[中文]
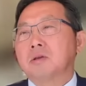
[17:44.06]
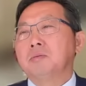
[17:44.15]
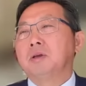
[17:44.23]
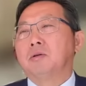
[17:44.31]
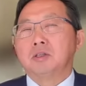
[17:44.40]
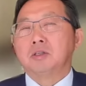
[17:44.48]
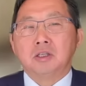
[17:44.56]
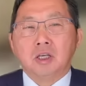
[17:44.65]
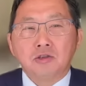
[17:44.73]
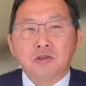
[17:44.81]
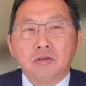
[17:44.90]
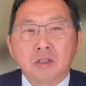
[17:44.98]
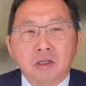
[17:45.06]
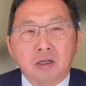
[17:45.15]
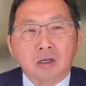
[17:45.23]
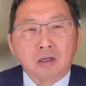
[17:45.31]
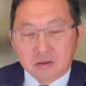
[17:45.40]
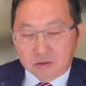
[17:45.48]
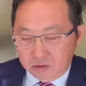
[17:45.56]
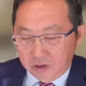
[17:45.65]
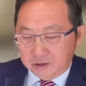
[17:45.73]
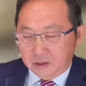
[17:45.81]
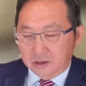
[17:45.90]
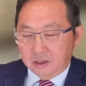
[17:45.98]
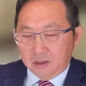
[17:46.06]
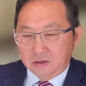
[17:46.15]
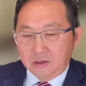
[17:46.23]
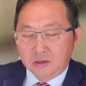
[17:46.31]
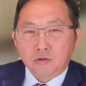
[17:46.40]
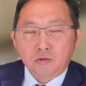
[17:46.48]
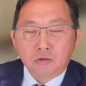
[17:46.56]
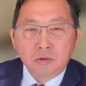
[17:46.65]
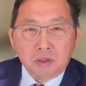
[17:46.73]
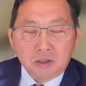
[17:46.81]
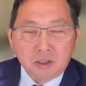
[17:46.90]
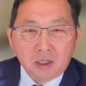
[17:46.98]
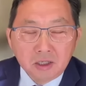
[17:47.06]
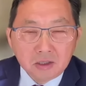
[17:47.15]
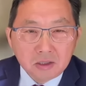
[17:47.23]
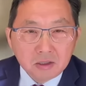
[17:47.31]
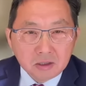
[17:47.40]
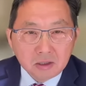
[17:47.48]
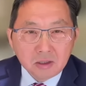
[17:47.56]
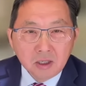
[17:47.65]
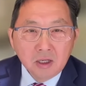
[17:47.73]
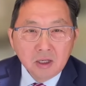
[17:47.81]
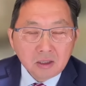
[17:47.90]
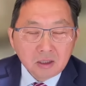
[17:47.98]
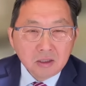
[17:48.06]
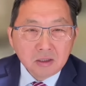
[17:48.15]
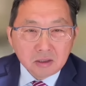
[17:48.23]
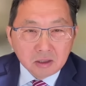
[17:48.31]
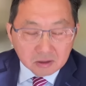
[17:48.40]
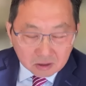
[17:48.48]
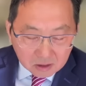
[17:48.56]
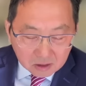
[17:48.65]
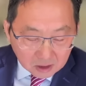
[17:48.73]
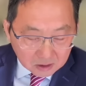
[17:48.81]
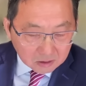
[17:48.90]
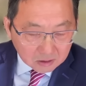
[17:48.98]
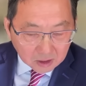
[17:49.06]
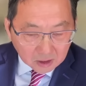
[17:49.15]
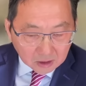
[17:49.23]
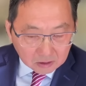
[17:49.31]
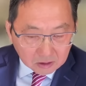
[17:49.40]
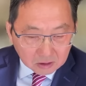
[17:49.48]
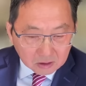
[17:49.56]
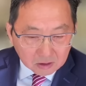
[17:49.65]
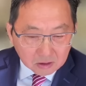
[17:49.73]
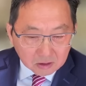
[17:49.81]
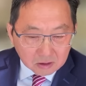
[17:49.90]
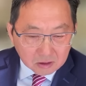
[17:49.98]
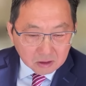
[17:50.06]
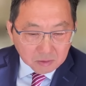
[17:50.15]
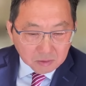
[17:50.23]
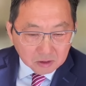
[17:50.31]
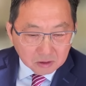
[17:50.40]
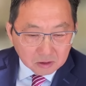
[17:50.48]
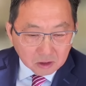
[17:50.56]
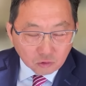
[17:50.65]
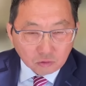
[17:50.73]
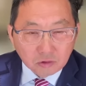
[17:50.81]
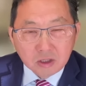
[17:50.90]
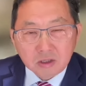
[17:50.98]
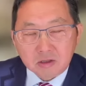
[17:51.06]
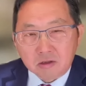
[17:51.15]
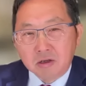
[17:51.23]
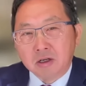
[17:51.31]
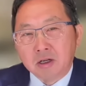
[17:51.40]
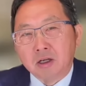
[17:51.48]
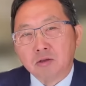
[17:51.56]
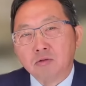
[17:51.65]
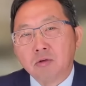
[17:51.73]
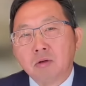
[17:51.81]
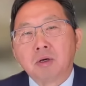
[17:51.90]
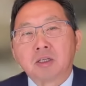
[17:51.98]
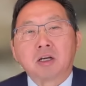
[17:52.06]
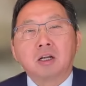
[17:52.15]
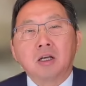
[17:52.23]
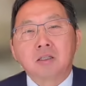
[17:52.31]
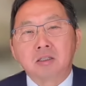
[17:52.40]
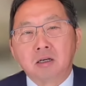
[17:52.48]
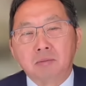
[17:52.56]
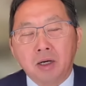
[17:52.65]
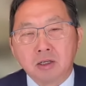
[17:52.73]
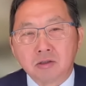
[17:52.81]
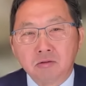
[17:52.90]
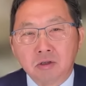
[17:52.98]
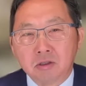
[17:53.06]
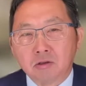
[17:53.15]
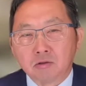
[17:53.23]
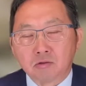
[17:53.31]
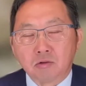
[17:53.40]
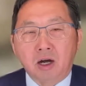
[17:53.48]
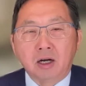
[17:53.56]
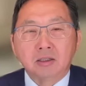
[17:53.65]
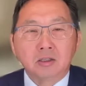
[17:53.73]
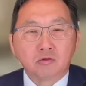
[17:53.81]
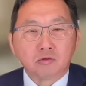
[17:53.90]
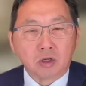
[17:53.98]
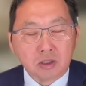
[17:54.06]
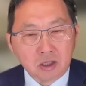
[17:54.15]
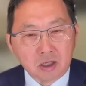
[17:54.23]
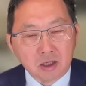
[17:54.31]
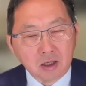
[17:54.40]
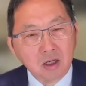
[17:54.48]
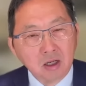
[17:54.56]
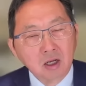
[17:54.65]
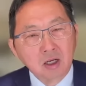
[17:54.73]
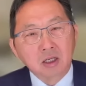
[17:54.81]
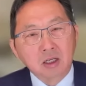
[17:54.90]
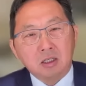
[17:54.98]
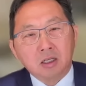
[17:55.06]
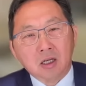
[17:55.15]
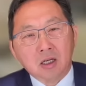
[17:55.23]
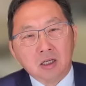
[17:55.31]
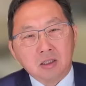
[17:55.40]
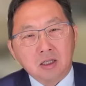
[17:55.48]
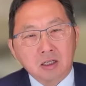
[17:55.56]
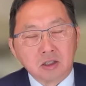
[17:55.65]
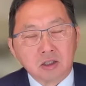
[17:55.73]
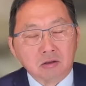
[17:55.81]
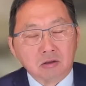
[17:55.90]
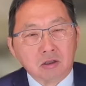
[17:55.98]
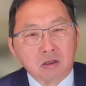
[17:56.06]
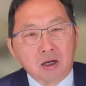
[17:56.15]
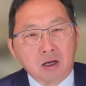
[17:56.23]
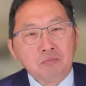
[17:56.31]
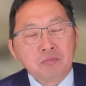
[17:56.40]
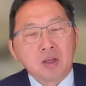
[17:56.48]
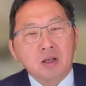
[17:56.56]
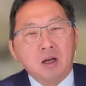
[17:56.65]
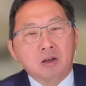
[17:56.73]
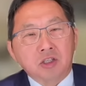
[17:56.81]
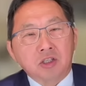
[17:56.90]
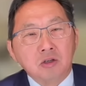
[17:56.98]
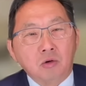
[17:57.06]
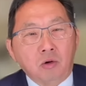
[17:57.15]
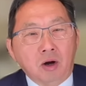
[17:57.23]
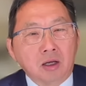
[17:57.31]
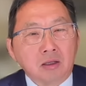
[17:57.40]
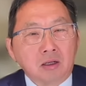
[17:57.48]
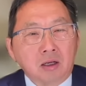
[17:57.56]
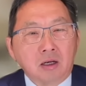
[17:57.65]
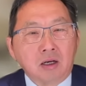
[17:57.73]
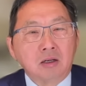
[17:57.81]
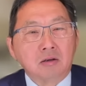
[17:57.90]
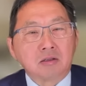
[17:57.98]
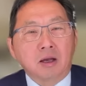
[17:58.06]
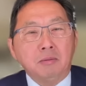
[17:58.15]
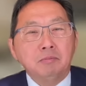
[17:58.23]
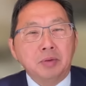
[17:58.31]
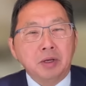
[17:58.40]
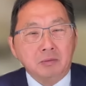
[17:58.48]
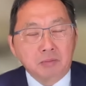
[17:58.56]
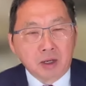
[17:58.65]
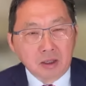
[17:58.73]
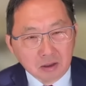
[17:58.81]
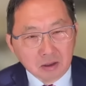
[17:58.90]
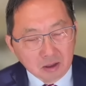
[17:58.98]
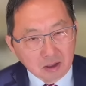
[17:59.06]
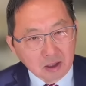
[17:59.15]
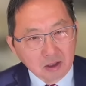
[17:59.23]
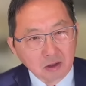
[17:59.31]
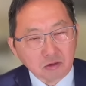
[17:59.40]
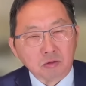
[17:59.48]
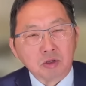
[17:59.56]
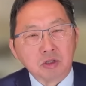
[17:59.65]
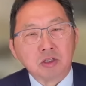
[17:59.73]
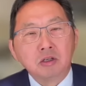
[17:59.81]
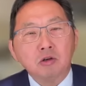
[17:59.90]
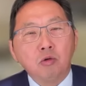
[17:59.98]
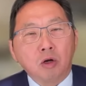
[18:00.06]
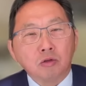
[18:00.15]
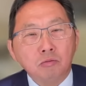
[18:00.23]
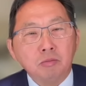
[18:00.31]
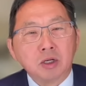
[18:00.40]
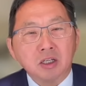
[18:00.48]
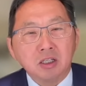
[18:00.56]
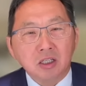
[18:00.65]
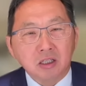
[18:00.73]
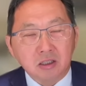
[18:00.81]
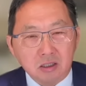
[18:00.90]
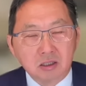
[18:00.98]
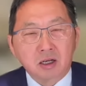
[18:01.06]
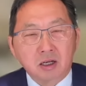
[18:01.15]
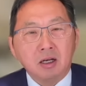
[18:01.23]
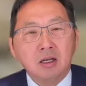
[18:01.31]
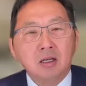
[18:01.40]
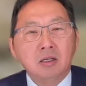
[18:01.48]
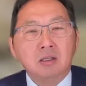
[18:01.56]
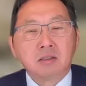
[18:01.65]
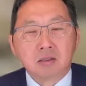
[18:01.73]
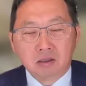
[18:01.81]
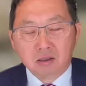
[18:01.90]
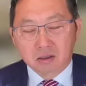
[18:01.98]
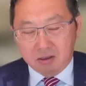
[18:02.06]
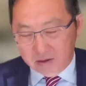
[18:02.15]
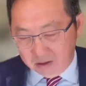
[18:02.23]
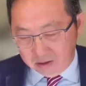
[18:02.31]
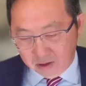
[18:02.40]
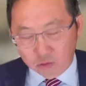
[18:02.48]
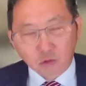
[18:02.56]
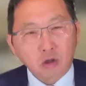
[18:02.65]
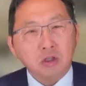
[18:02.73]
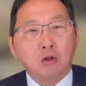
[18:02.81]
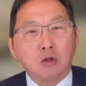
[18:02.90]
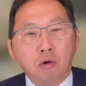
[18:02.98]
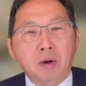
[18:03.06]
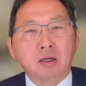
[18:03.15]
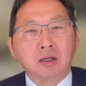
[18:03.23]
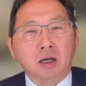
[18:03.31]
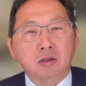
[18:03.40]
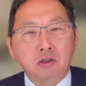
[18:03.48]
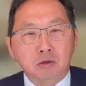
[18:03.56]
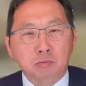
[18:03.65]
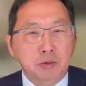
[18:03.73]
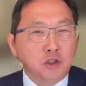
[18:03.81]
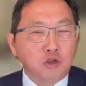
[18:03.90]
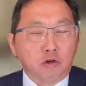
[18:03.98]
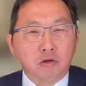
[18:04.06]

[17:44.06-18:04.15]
盛明，我就延续这个军道提到了，其实除了岷江跟新疆、跟枝江之外啊，其实习近平这主政十二年了，很多人把像刚才提到马兴瑞的这种所谓航天专家啦，以前他在党校的啦，还有清华的啦，还有陕北帮的啦，还有所谓新广东帮像李希的这个。很多很多帮了，已经没有九